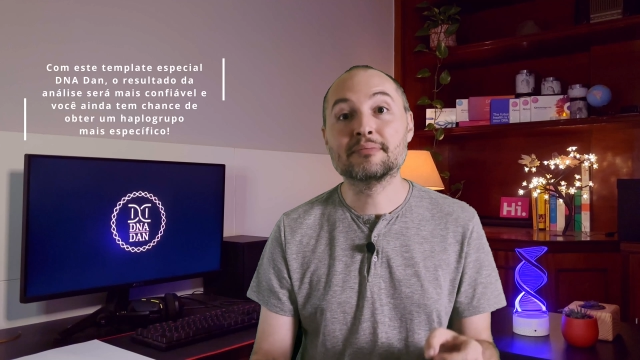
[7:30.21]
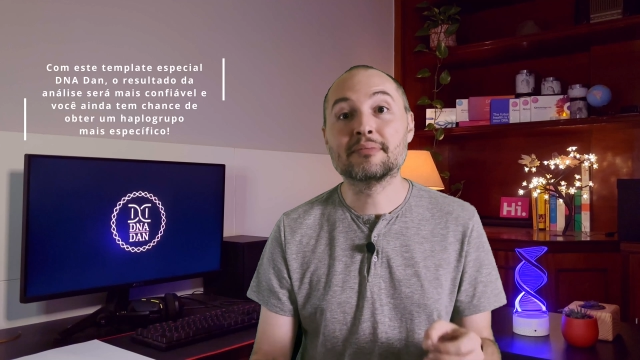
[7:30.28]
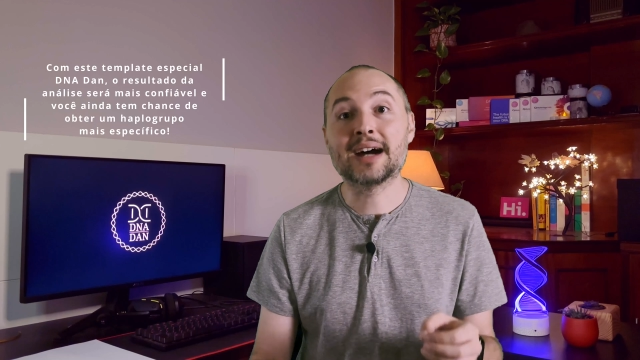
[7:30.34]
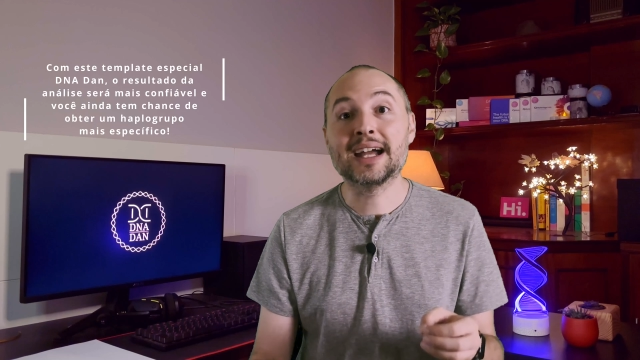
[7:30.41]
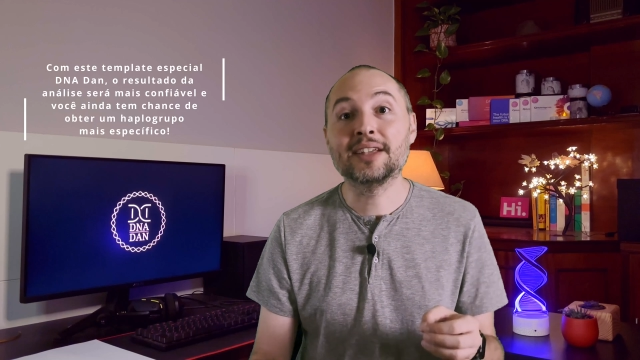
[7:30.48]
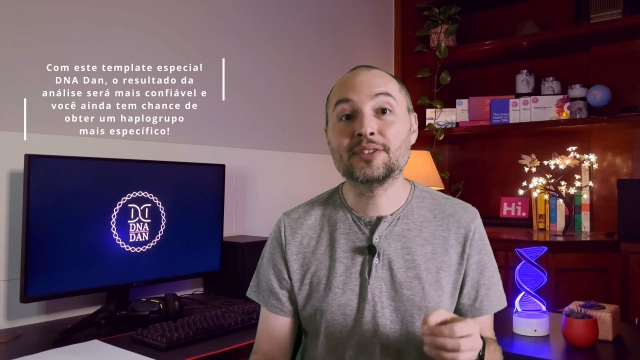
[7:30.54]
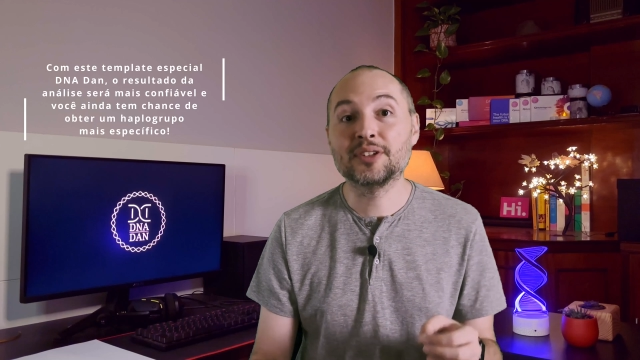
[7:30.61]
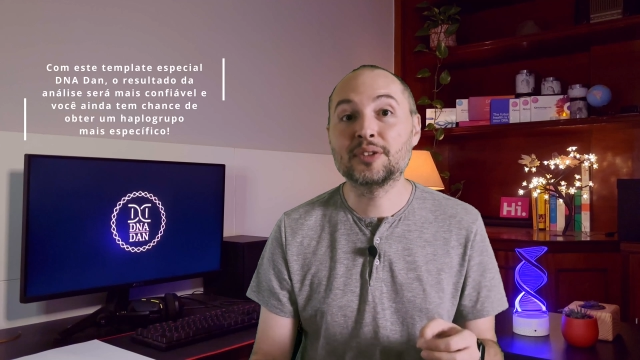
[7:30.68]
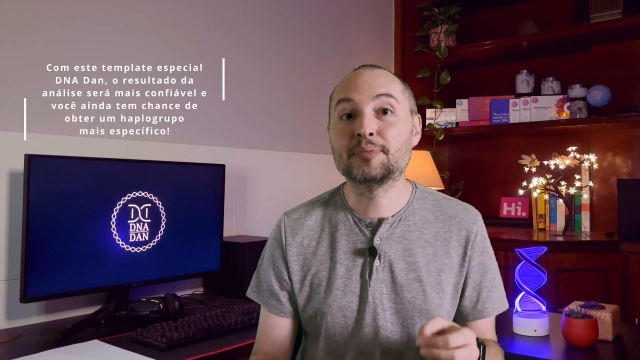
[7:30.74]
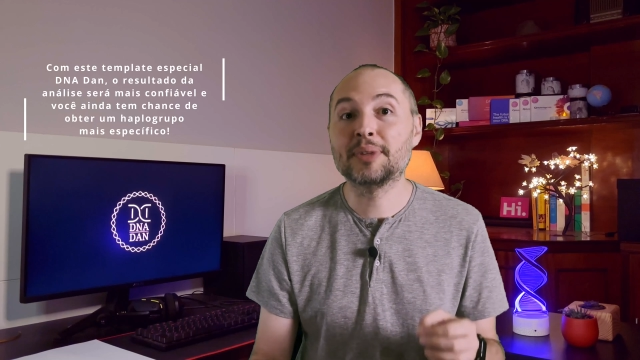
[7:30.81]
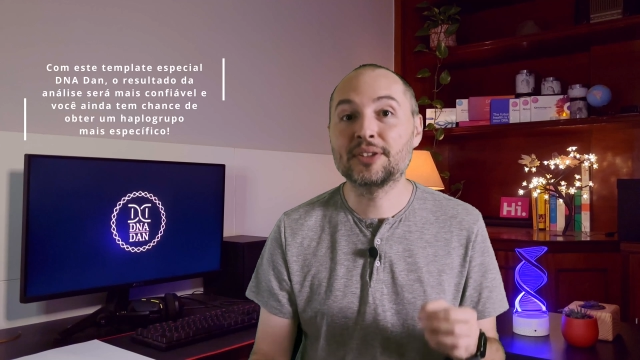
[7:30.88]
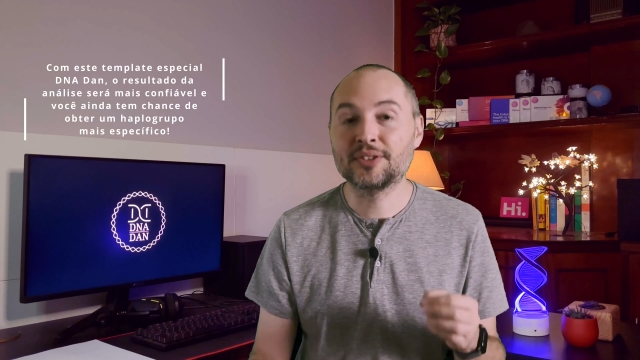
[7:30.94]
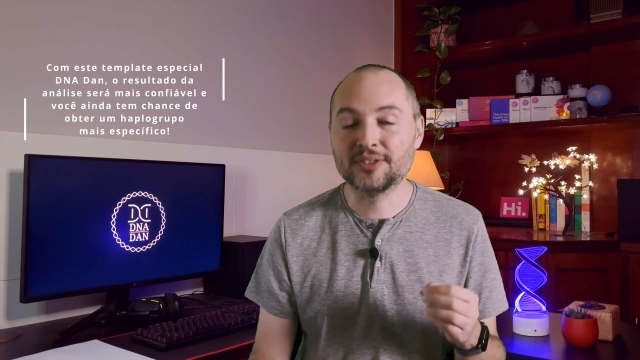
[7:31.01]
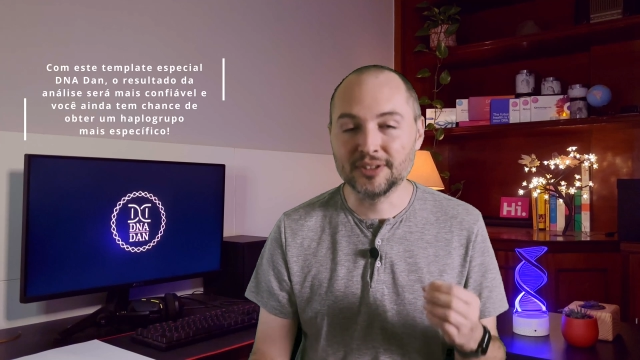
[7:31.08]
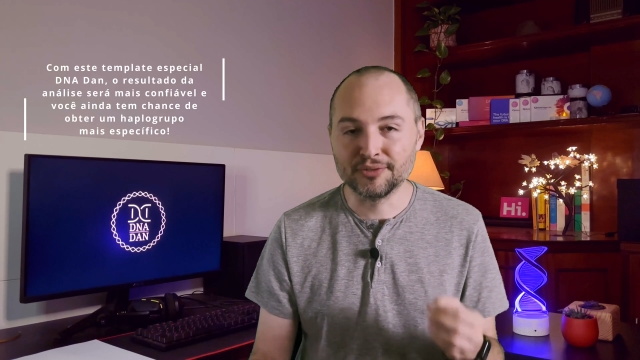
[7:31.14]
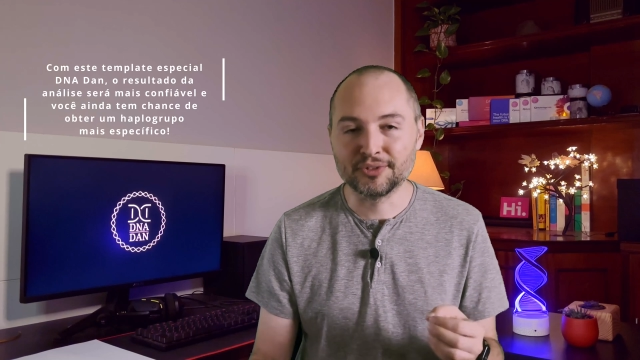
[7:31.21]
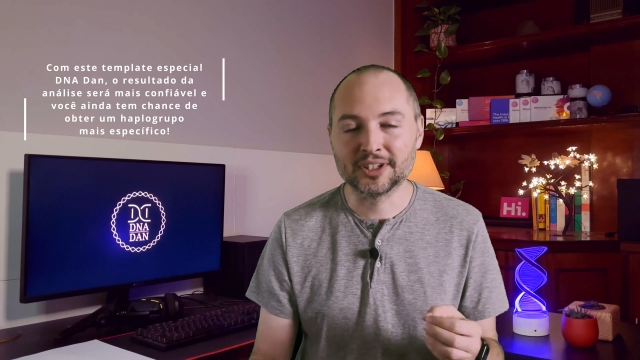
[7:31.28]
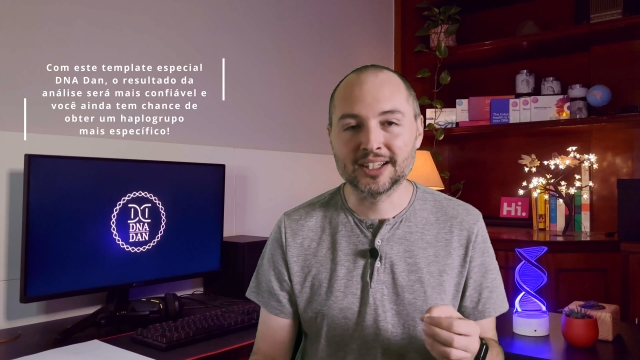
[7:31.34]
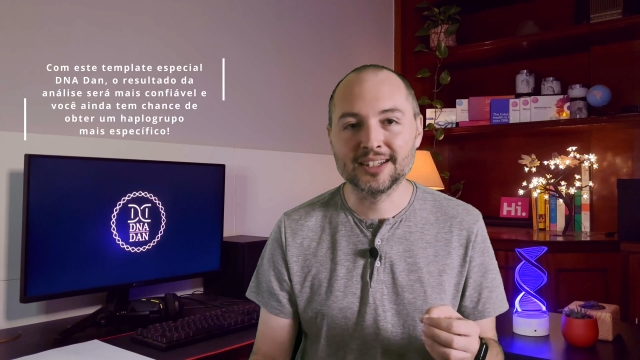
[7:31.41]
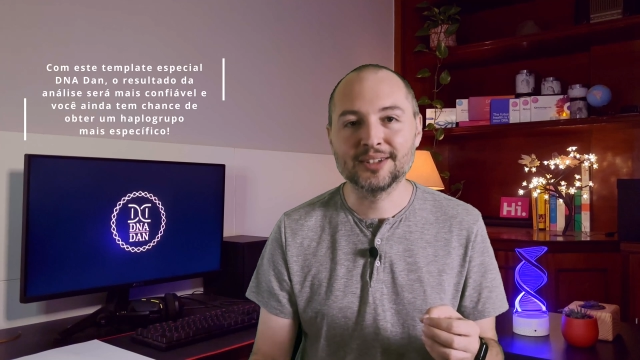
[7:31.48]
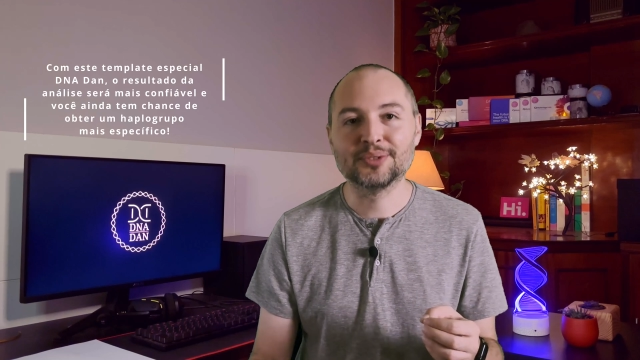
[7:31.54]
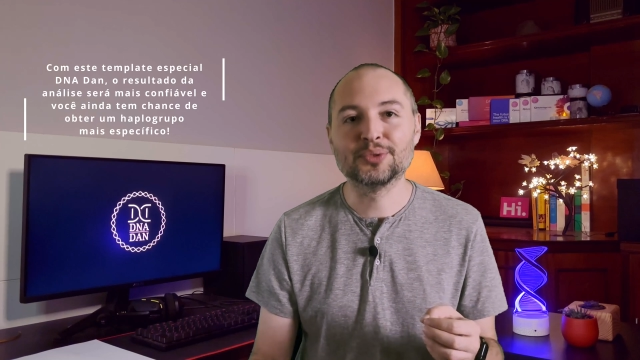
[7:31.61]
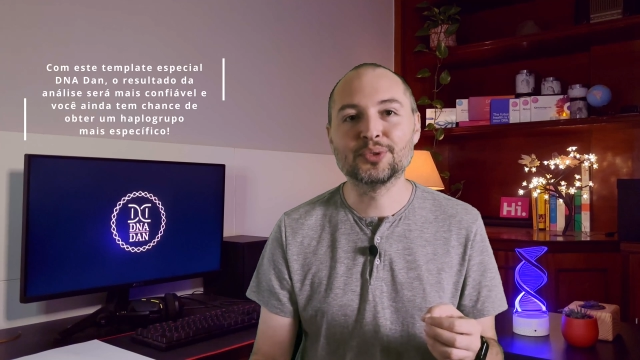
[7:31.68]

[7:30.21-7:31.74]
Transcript: mais específica